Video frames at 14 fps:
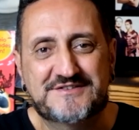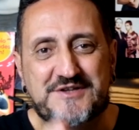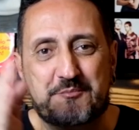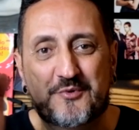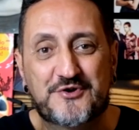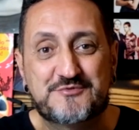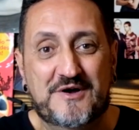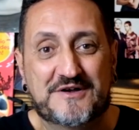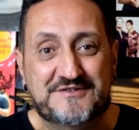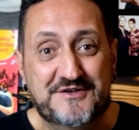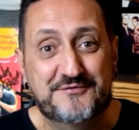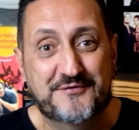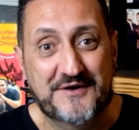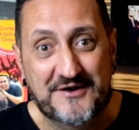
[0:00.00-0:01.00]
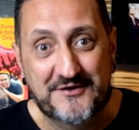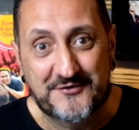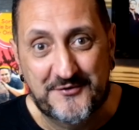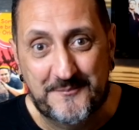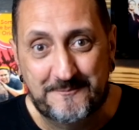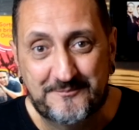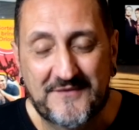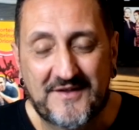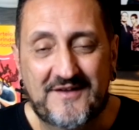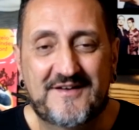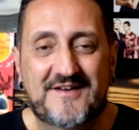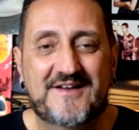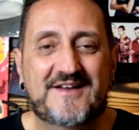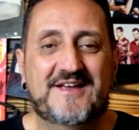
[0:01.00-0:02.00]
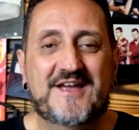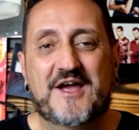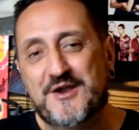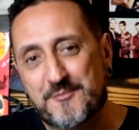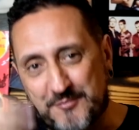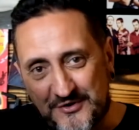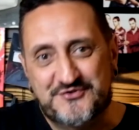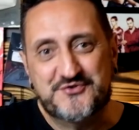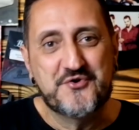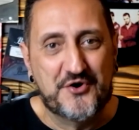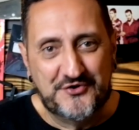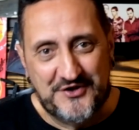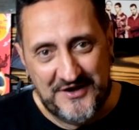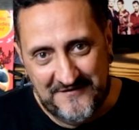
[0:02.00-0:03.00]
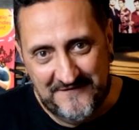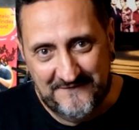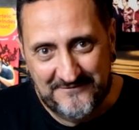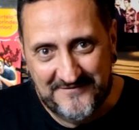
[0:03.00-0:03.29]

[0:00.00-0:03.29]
depois Moacir Franco. E aí depois tinha o rodeio.